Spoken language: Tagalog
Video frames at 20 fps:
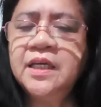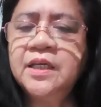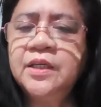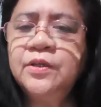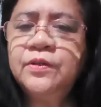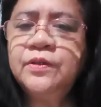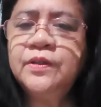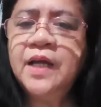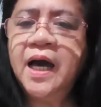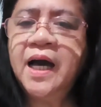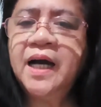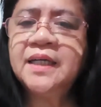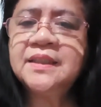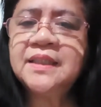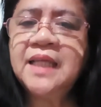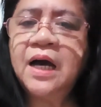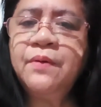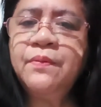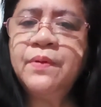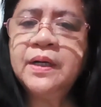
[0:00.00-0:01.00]
Yun ang
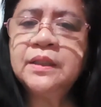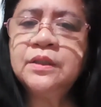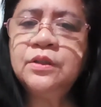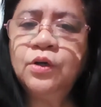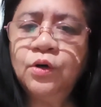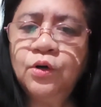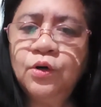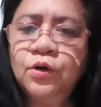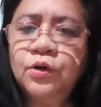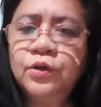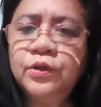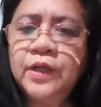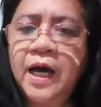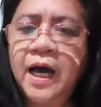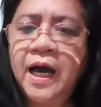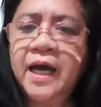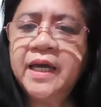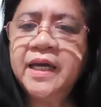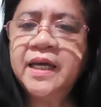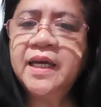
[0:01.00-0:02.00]
tawag doon
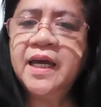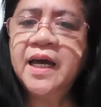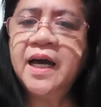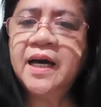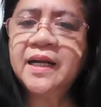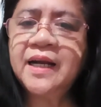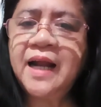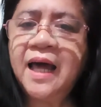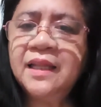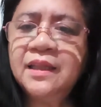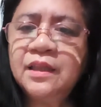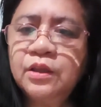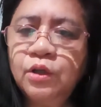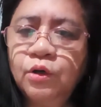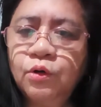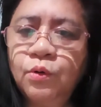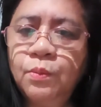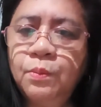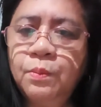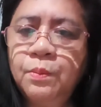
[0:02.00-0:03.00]
ay
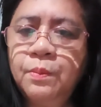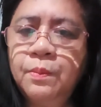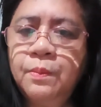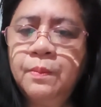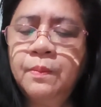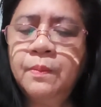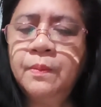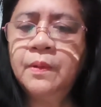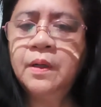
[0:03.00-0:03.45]
random.